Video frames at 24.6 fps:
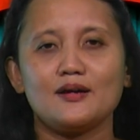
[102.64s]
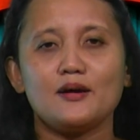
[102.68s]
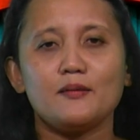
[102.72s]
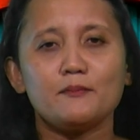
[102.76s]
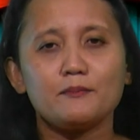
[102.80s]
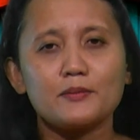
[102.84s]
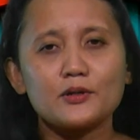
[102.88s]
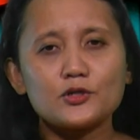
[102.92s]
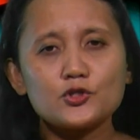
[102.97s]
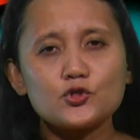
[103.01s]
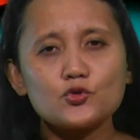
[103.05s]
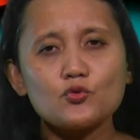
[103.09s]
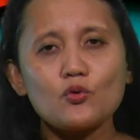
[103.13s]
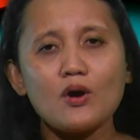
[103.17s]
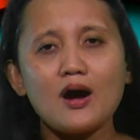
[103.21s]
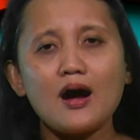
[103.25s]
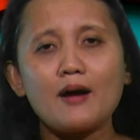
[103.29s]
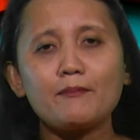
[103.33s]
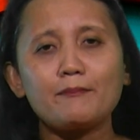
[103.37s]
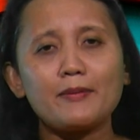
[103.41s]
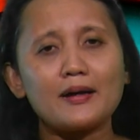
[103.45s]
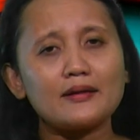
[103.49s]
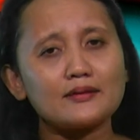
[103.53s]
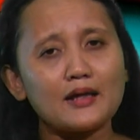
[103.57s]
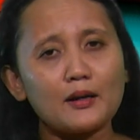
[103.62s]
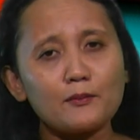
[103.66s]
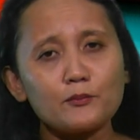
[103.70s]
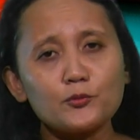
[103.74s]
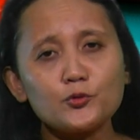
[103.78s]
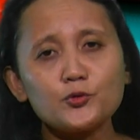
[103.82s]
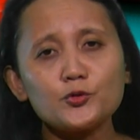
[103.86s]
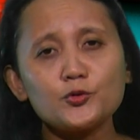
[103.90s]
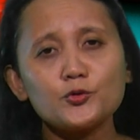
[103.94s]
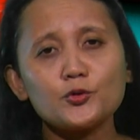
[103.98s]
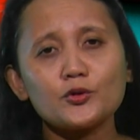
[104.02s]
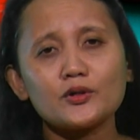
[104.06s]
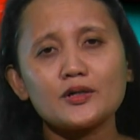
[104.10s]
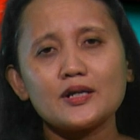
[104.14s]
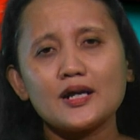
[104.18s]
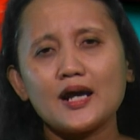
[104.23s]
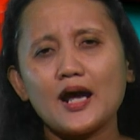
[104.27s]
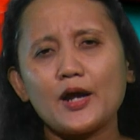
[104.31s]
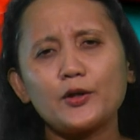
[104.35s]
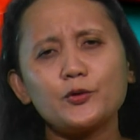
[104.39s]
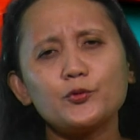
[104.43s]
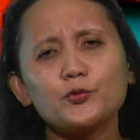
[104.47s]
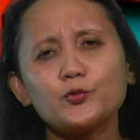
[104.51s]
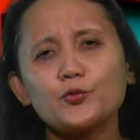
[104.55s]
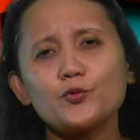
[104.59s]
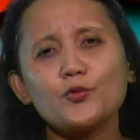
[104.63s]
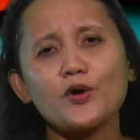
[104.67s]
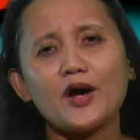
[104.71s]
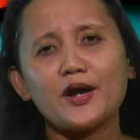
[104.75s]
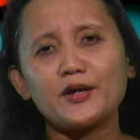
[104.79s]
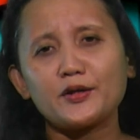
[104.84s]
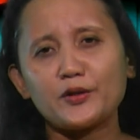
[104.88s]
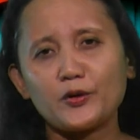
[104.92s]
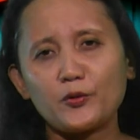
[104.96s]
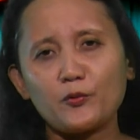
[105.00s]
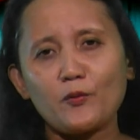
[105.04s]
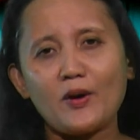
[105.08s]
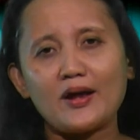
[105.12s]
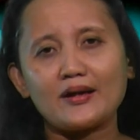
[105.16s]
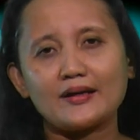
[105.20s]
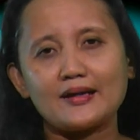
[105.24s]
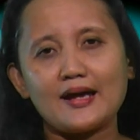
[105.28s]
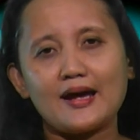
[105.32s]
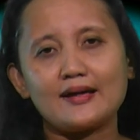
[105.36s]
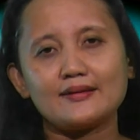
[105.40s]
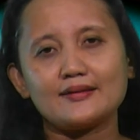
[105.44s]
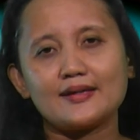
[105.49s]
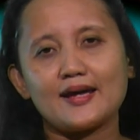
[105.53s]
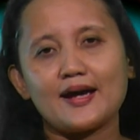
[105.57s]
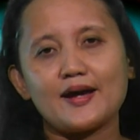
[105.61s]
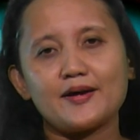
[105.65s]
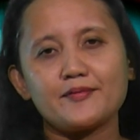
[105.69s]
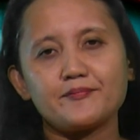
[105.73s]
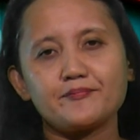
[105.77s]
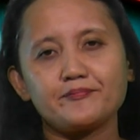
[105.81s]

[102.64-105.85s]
berjuang pantang mundur dengan dukungan keluarganya.